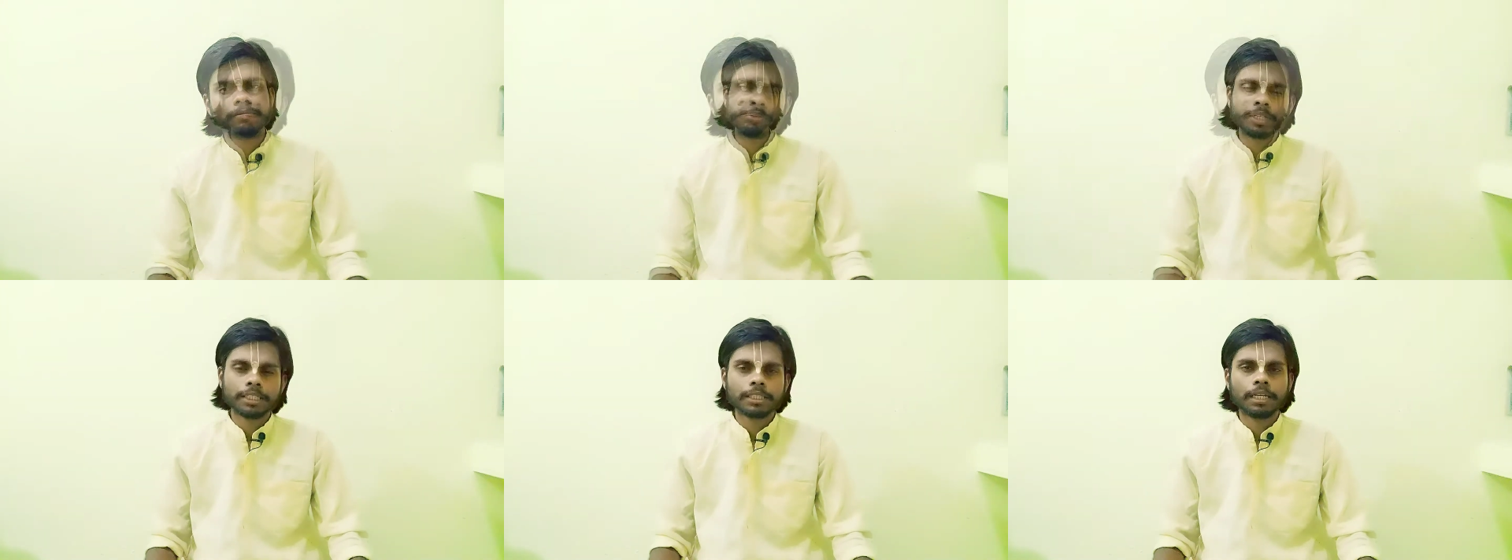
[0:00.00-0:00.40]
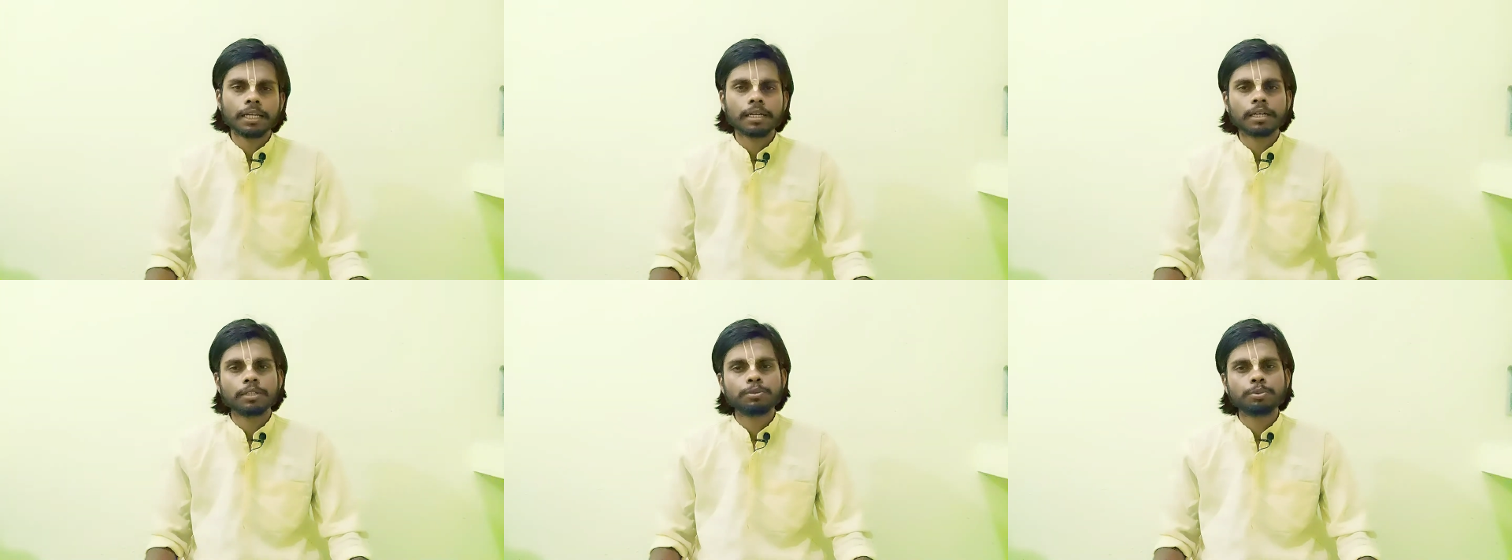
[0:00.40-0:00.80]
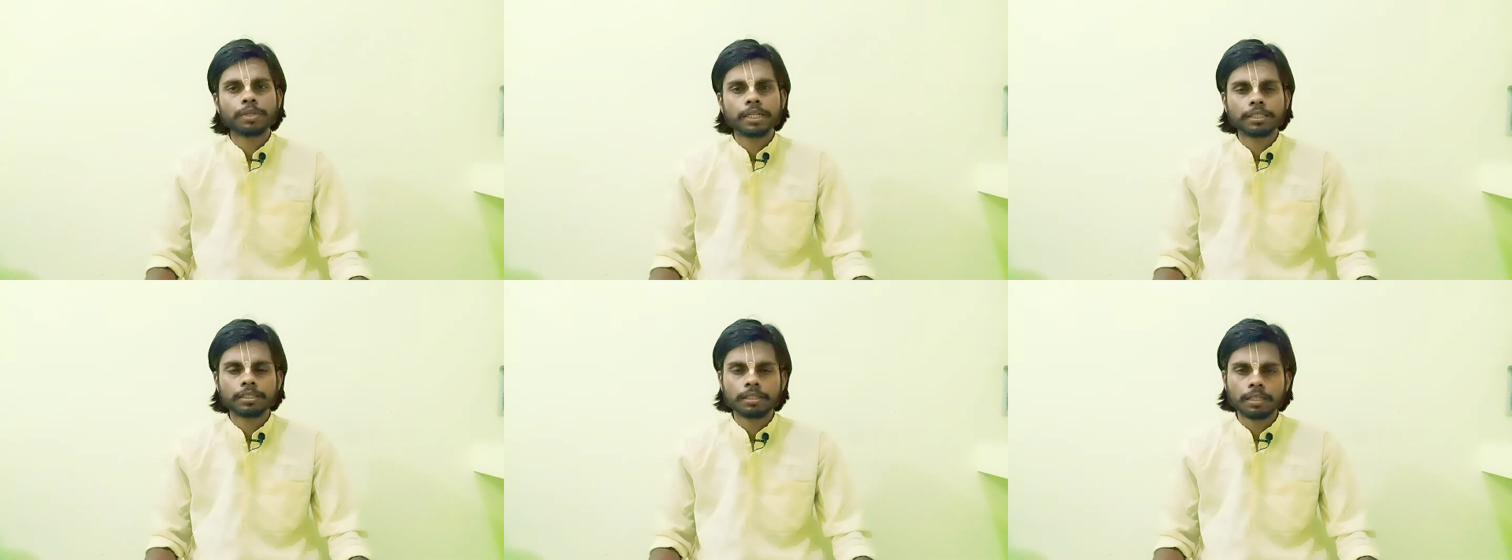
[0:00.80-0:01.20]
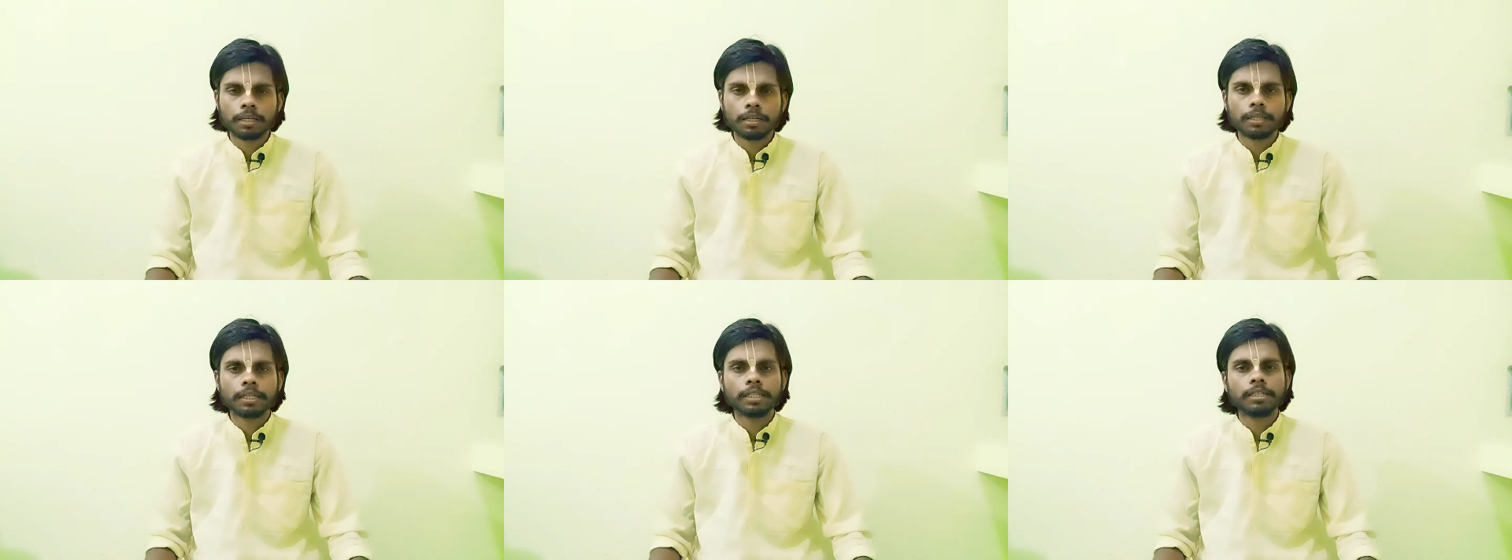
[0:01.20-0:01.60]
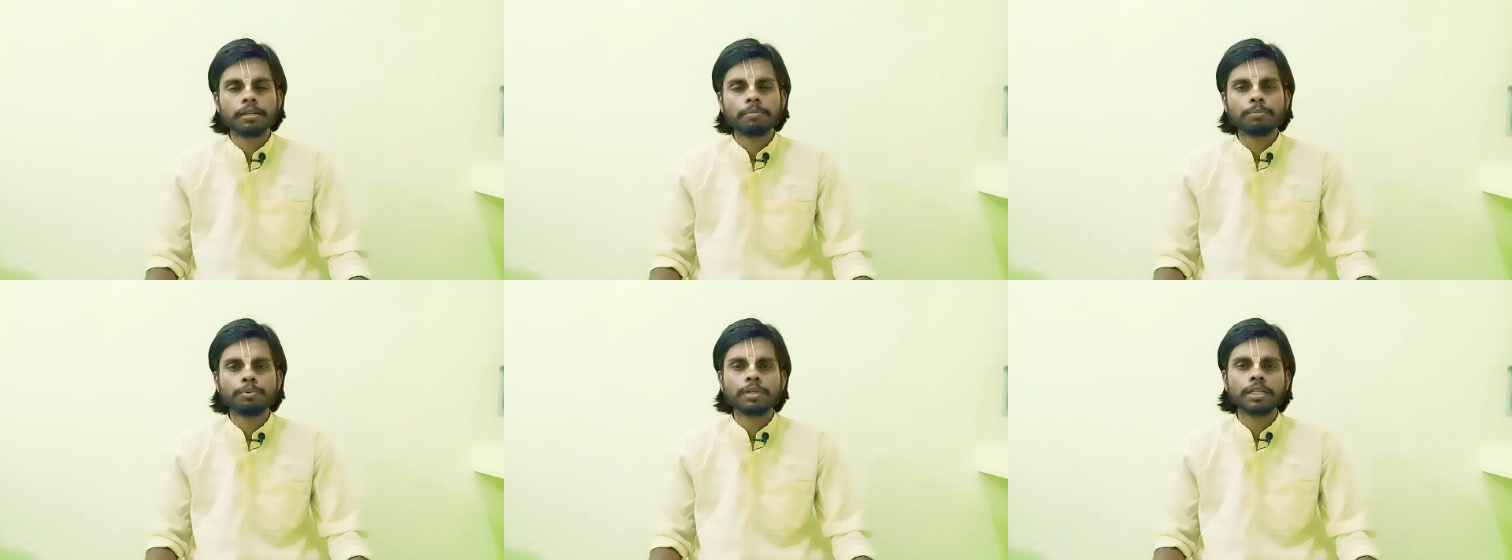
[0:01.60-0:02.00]
सूर्योदय से लेकर सूर्यास्त तक यदि
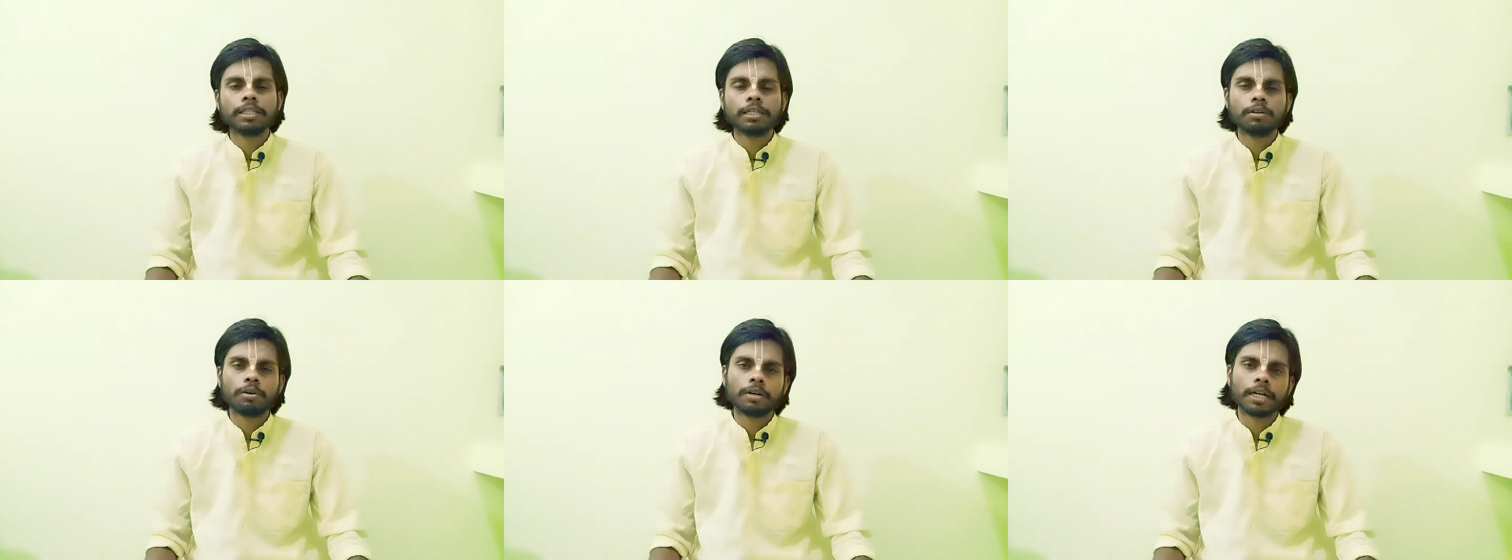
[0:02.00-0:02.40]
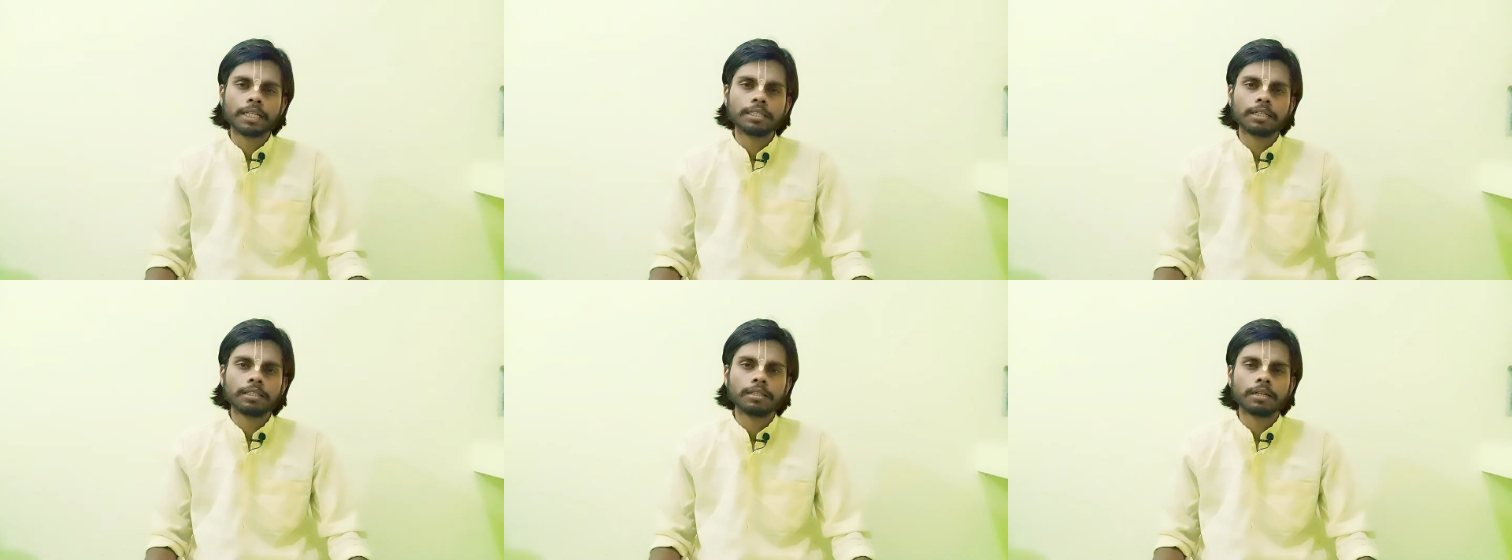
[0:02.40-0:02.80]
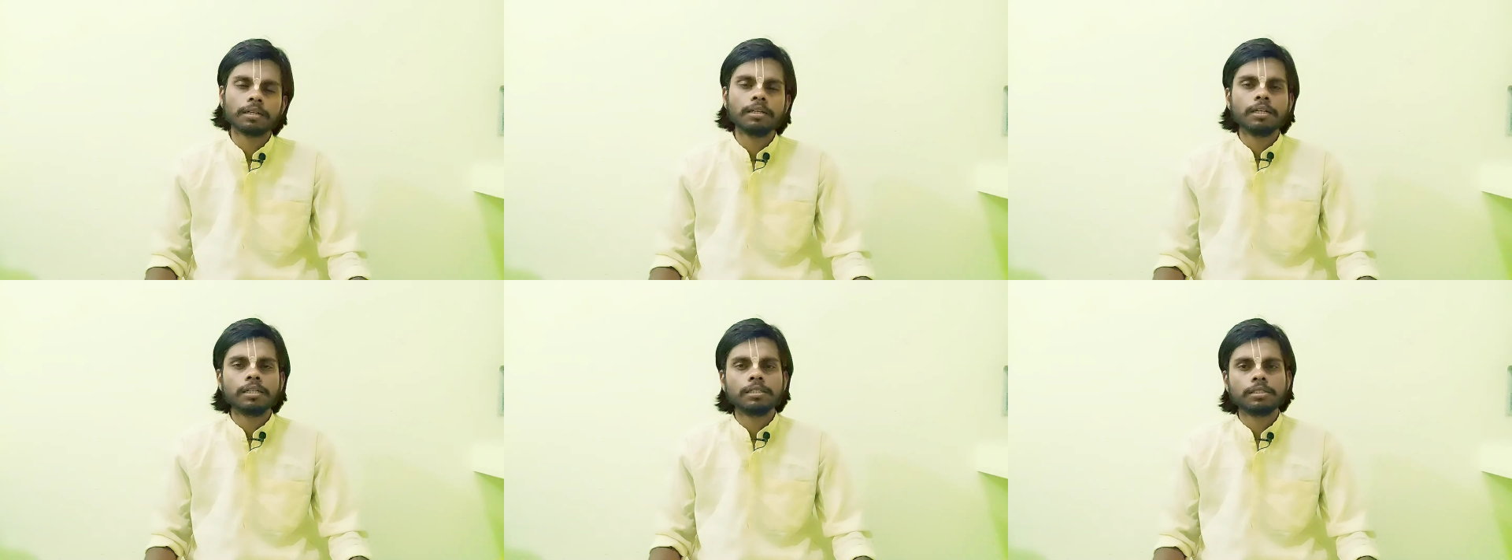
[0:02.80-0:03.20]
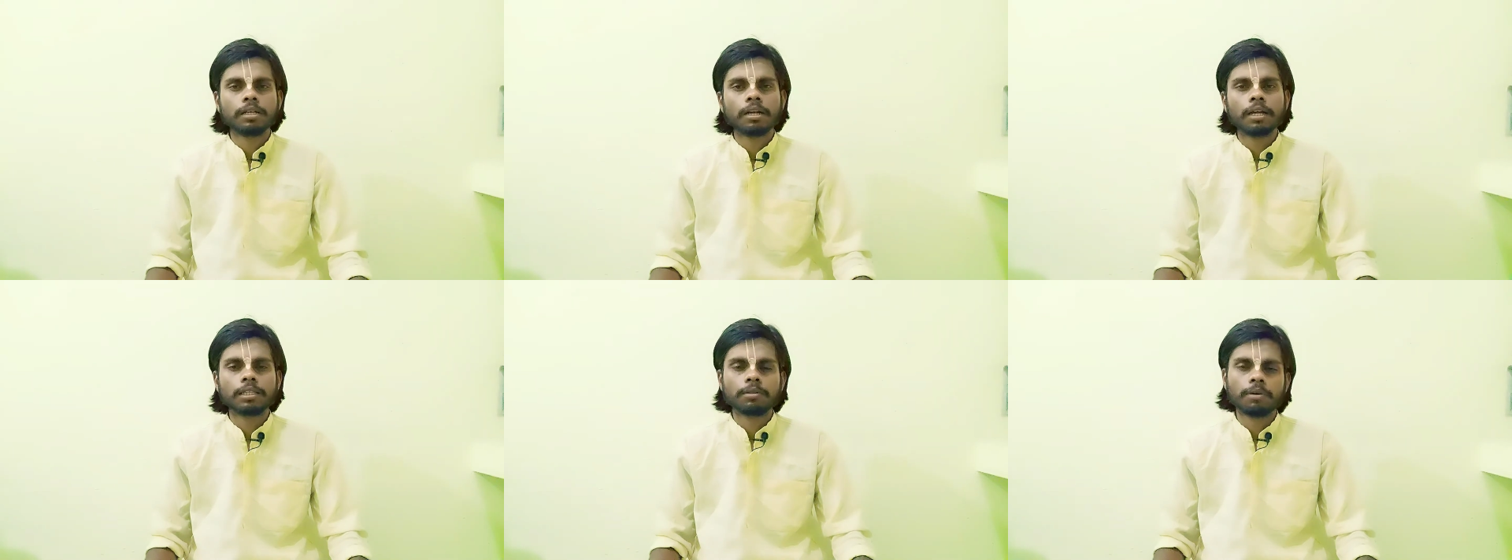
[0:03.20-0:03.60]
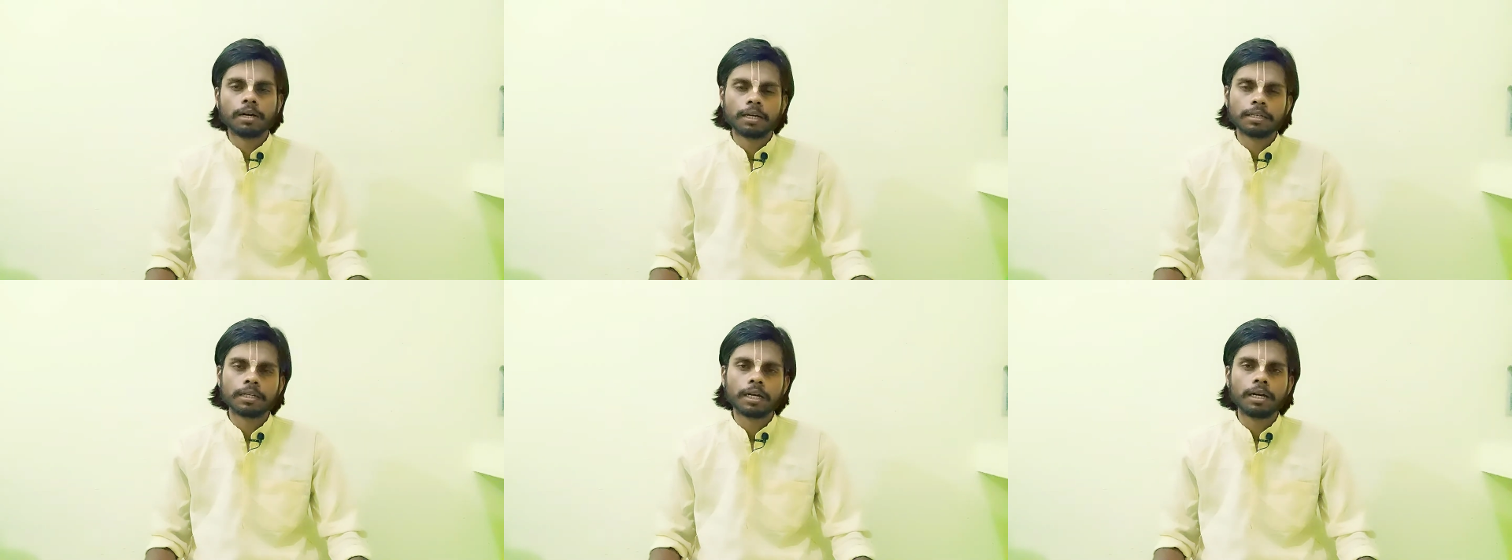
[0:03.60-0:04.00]
हम पूरे दिन और रात्रि तक जल अथवा
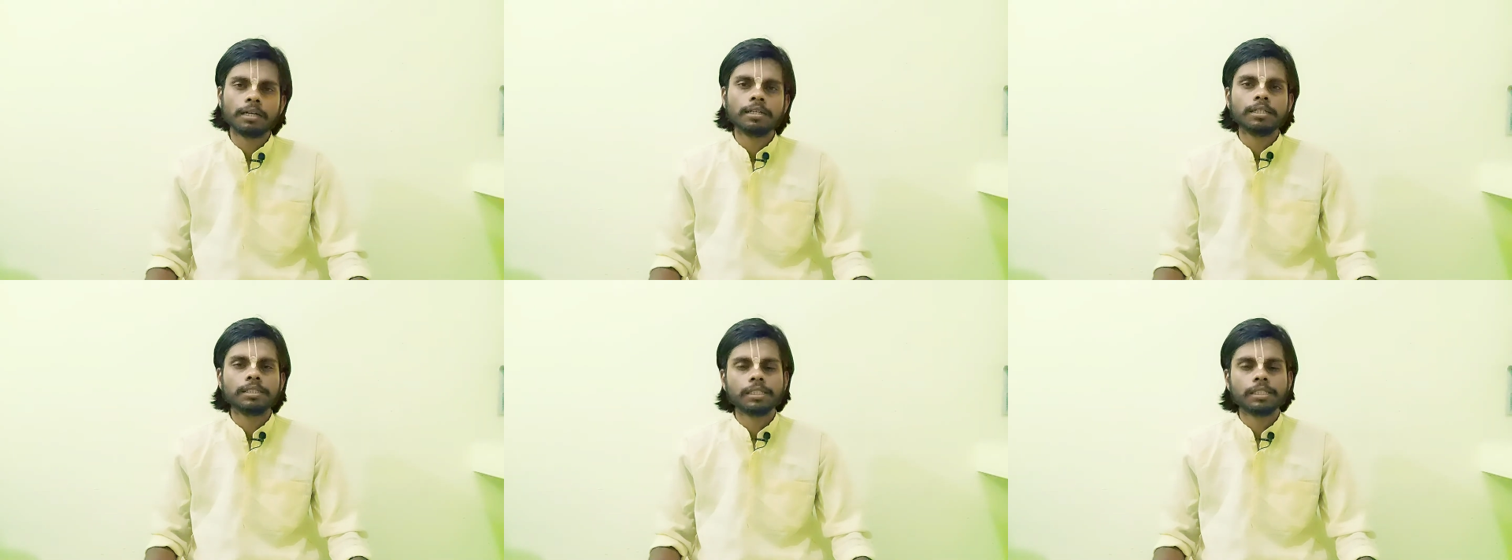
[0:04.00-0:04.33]
अन्न का